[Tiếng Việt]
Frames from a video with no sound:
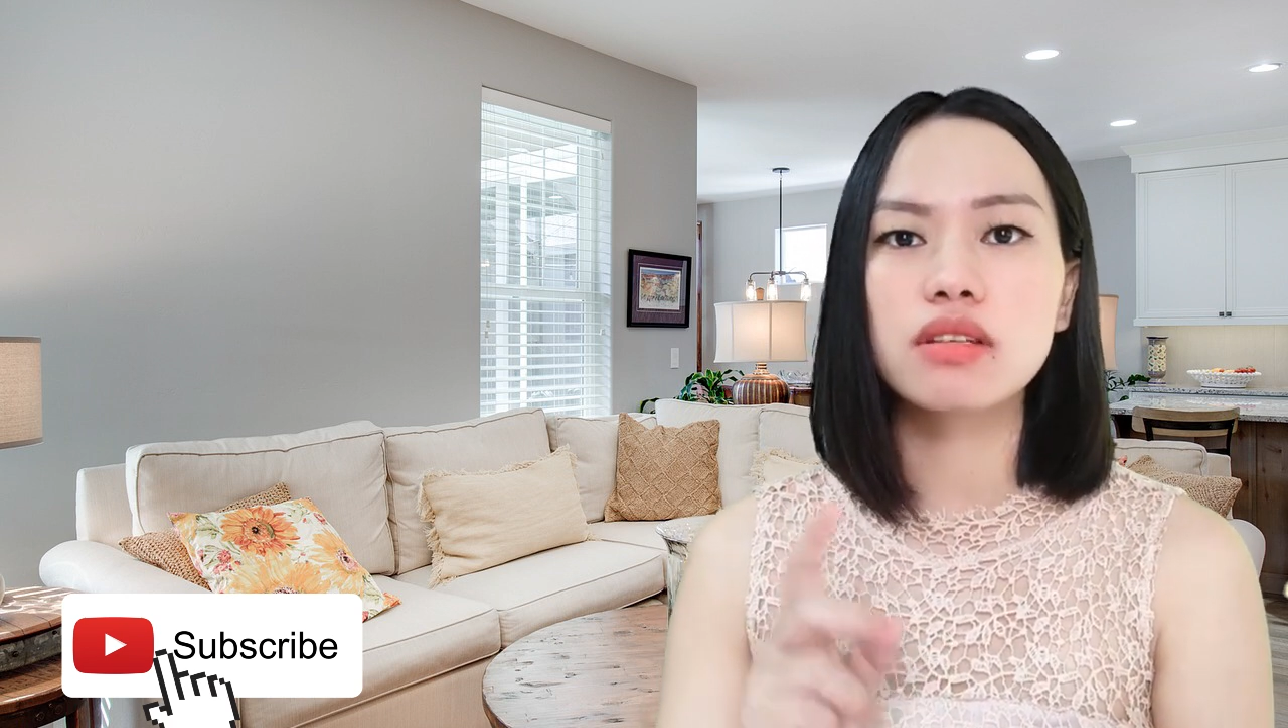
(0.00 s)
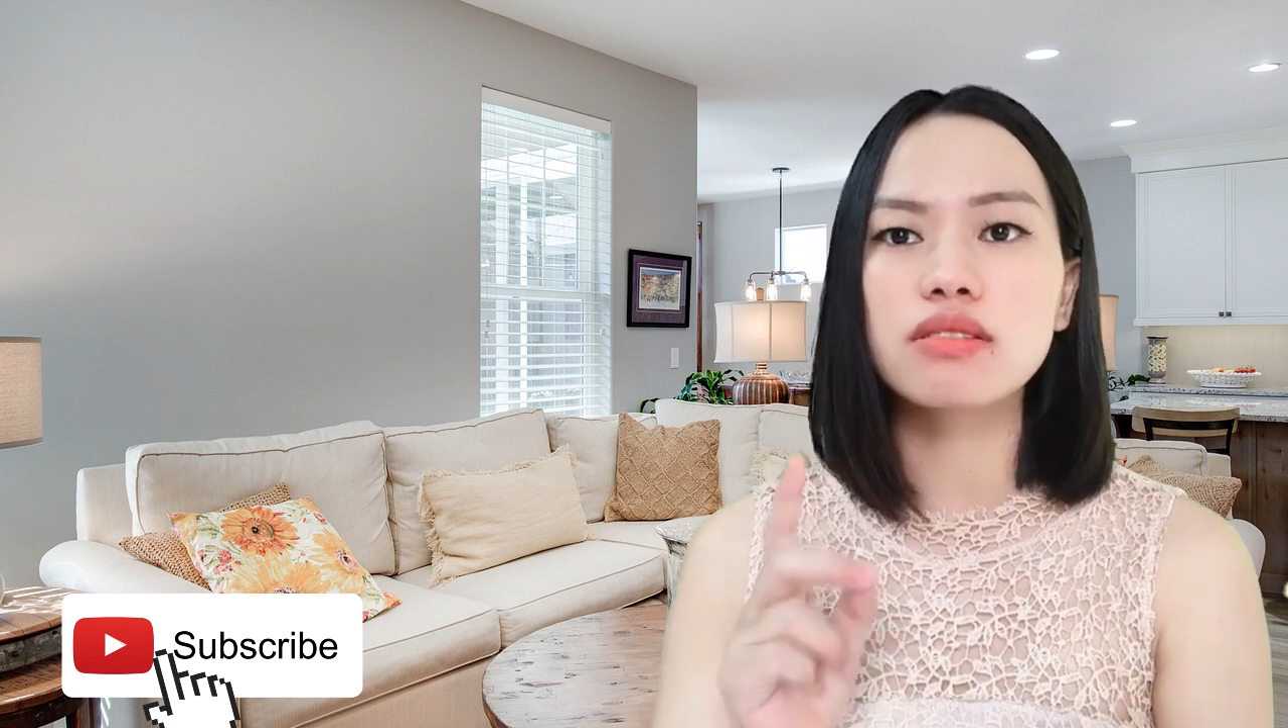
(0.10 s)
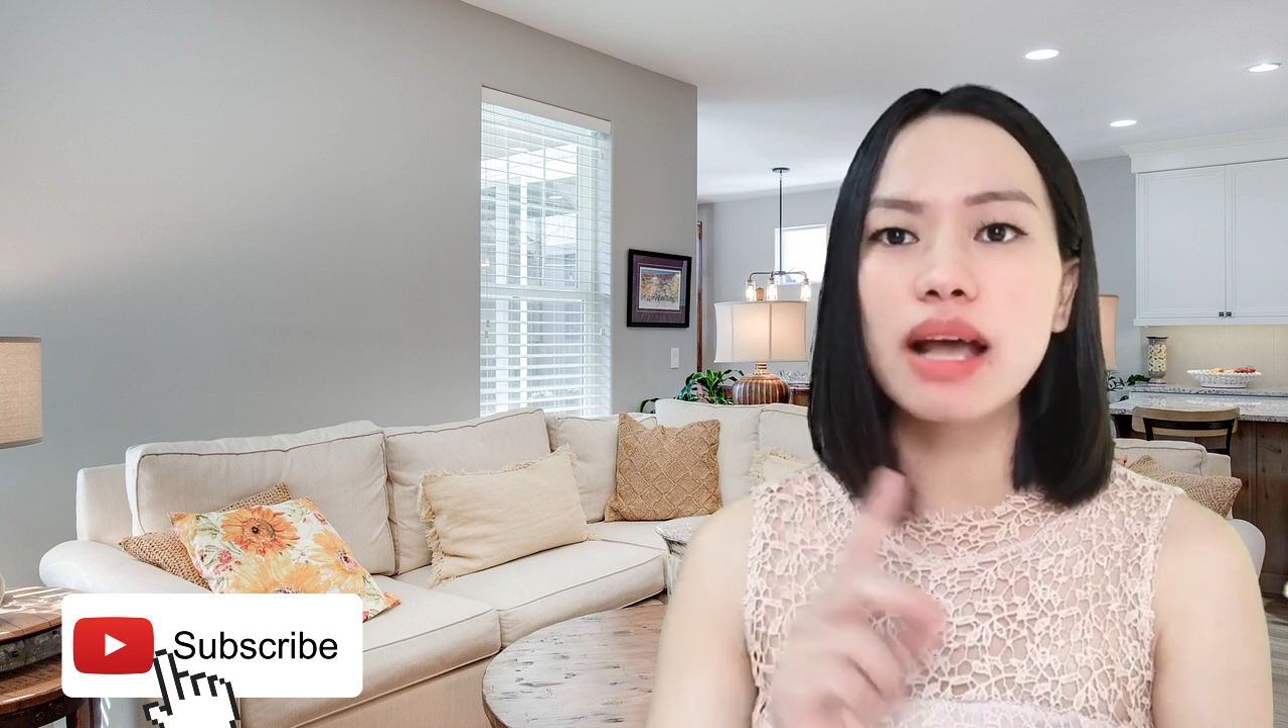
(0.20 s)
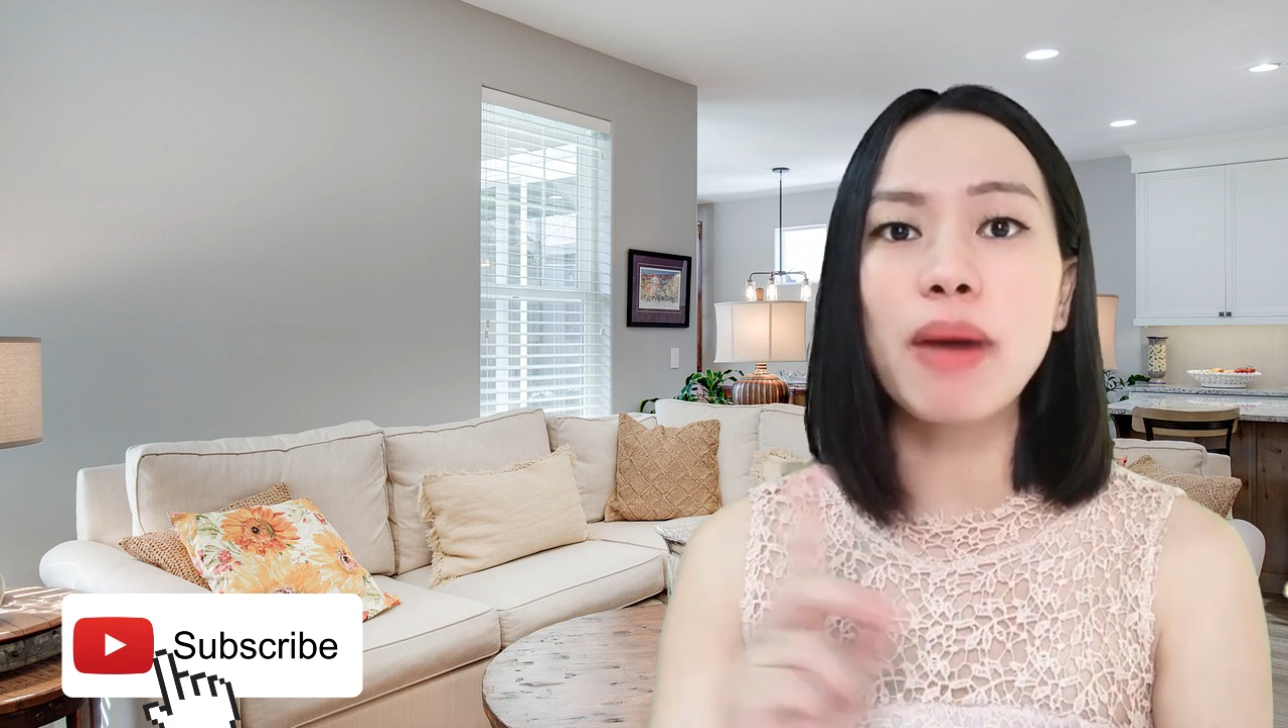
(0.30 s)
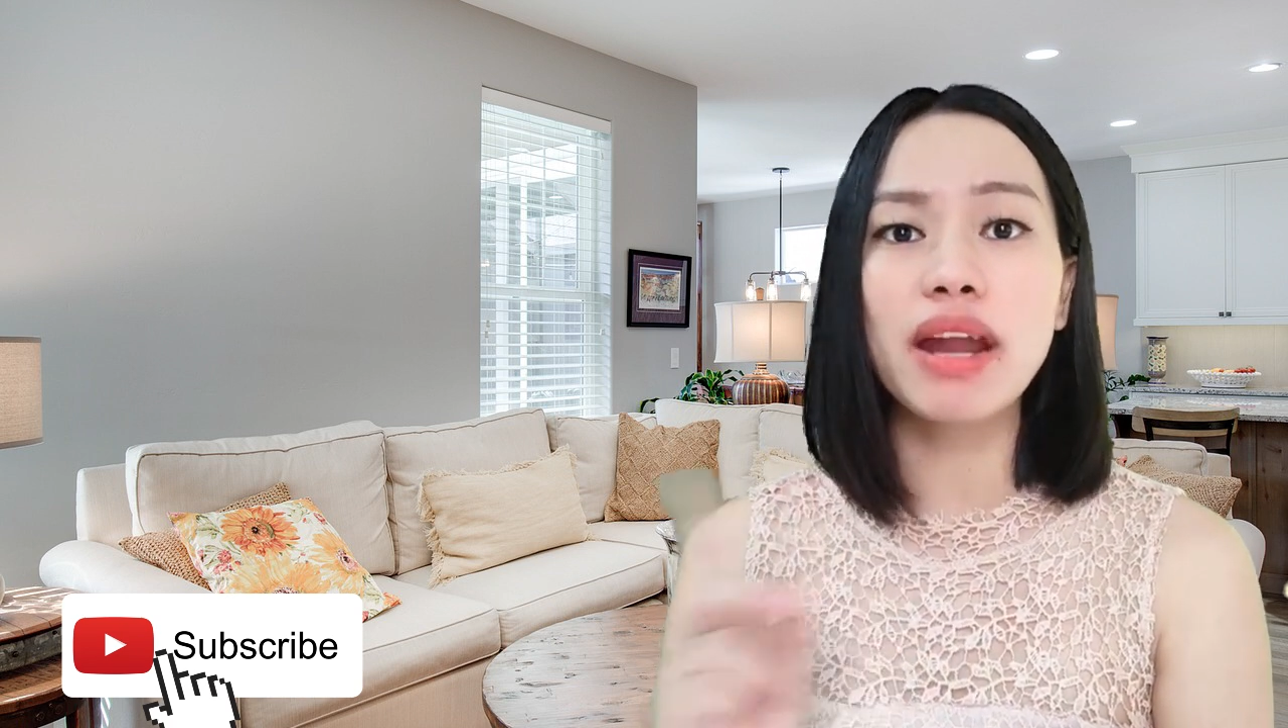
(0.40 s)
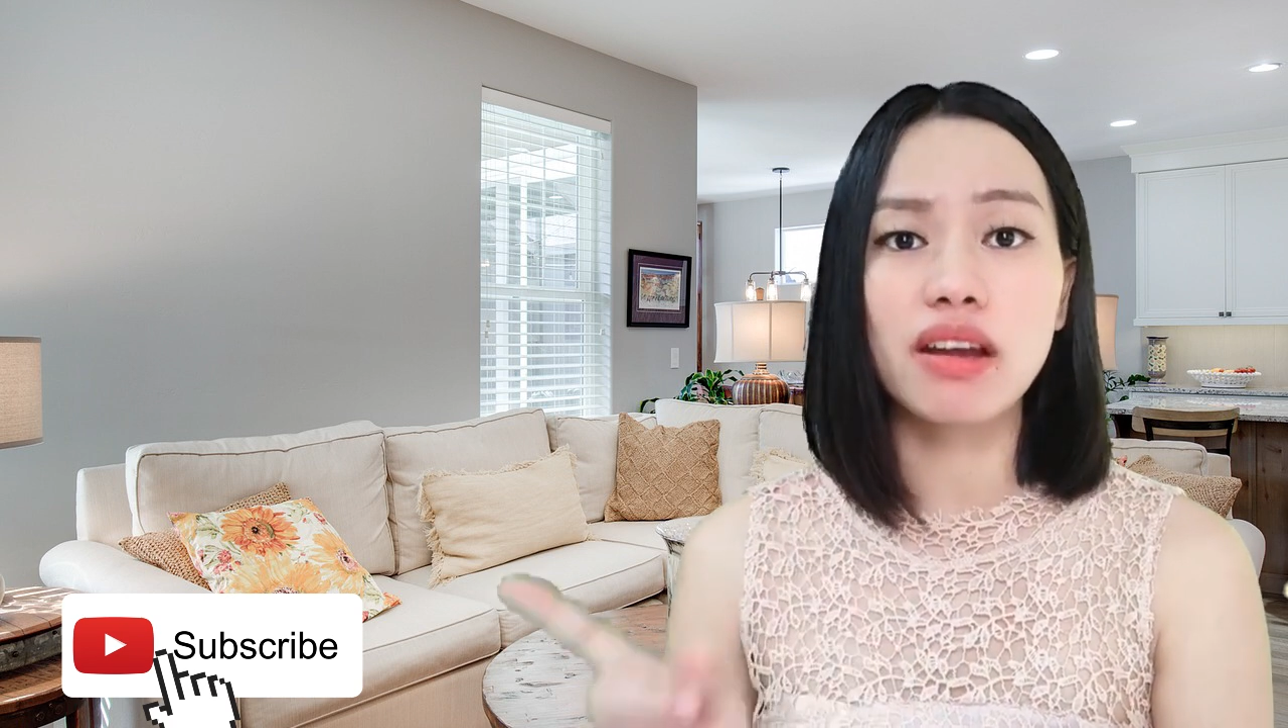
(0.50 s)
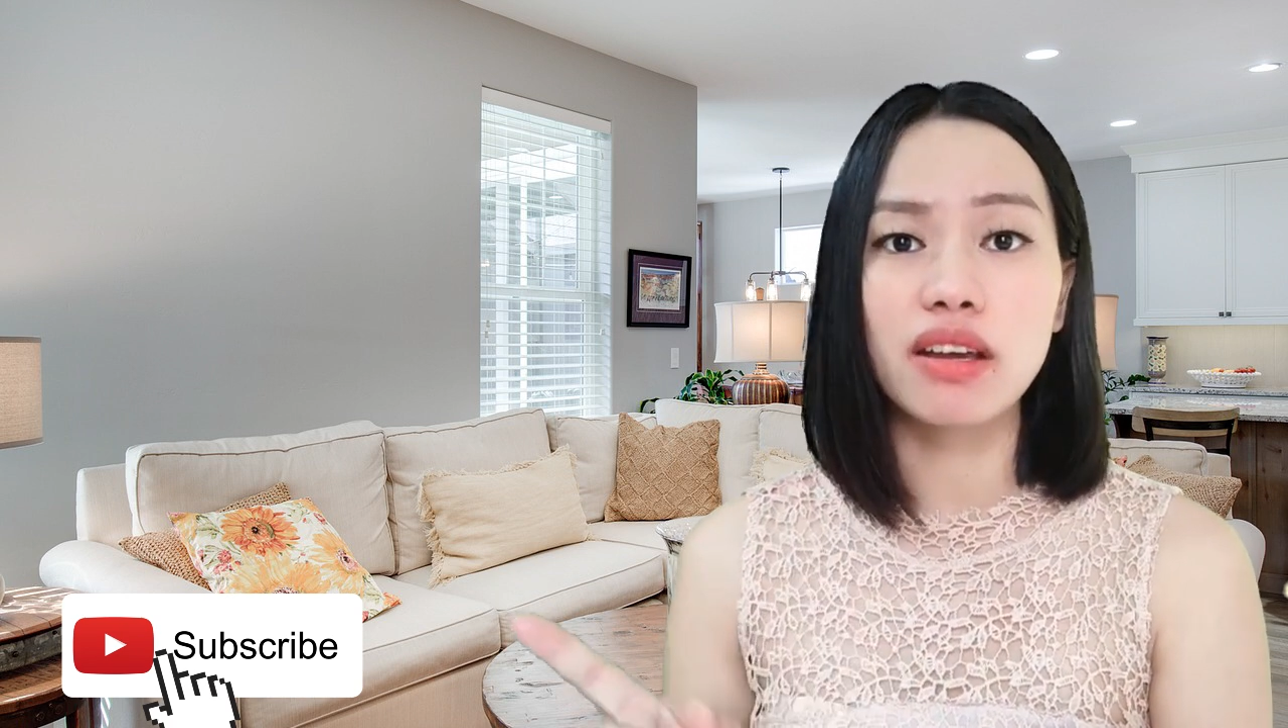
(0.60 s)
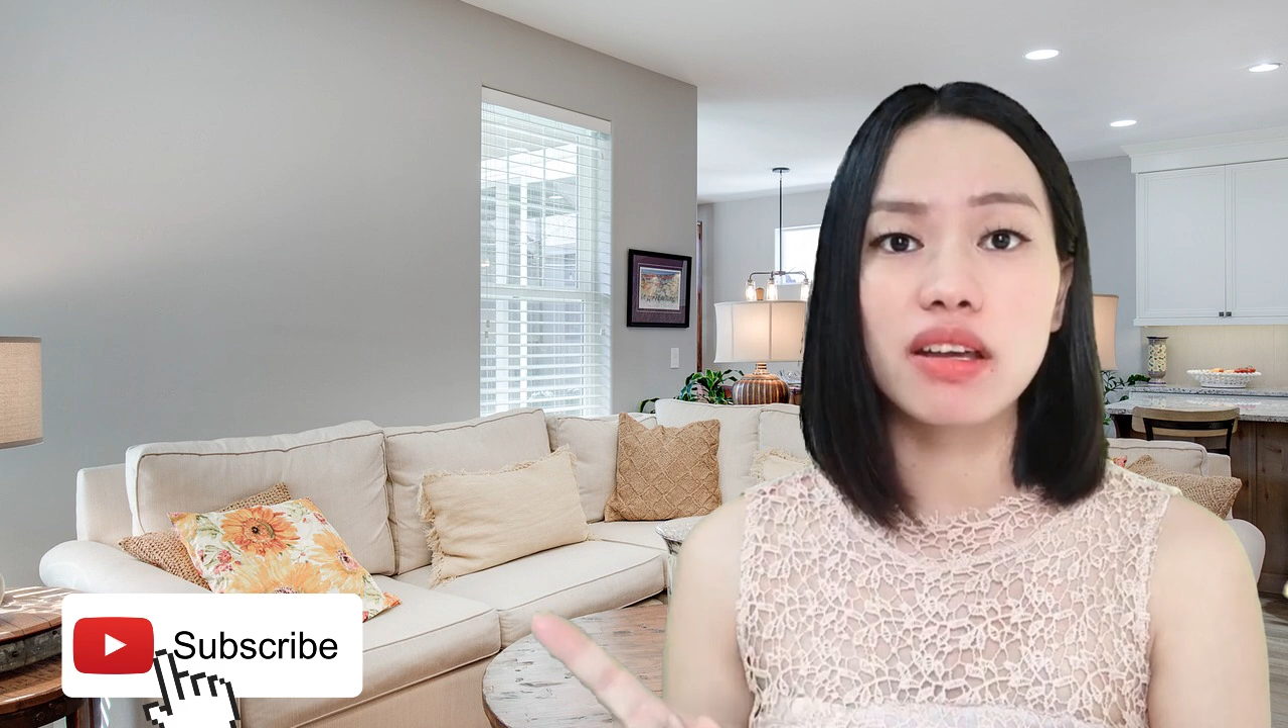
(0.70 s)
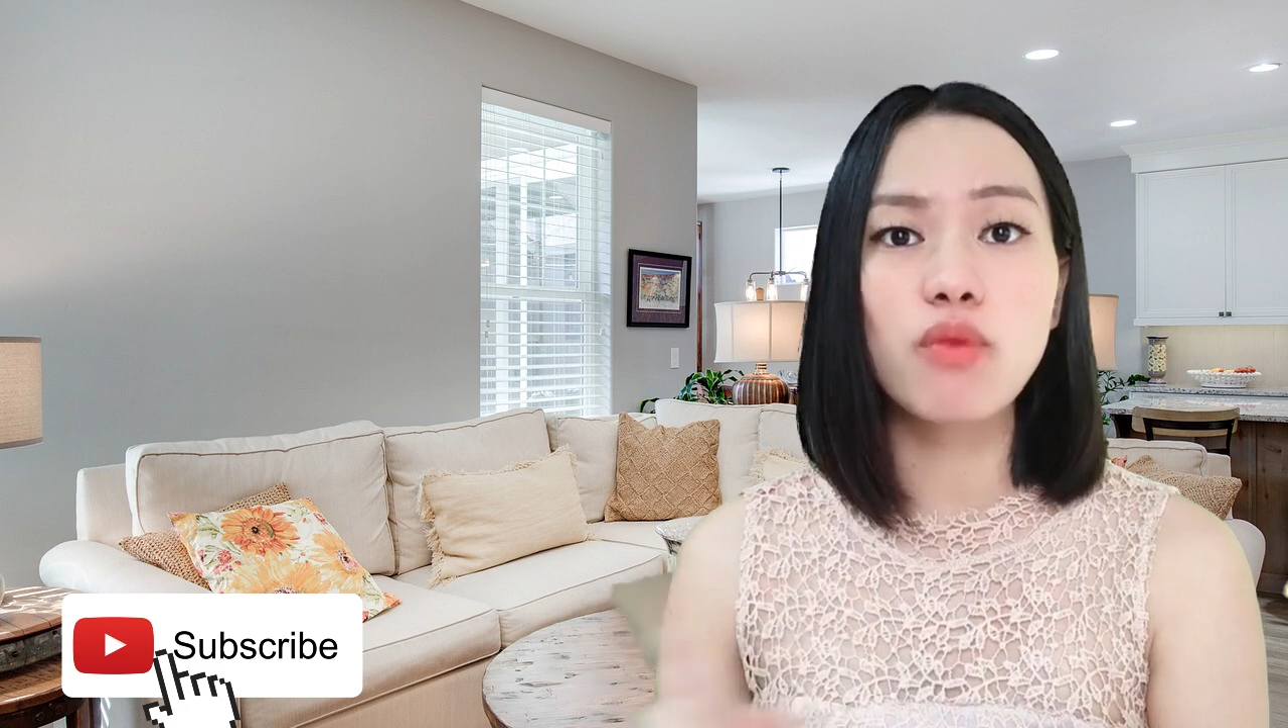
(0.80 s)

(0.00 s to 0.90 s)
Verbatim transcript: ra bạn ấy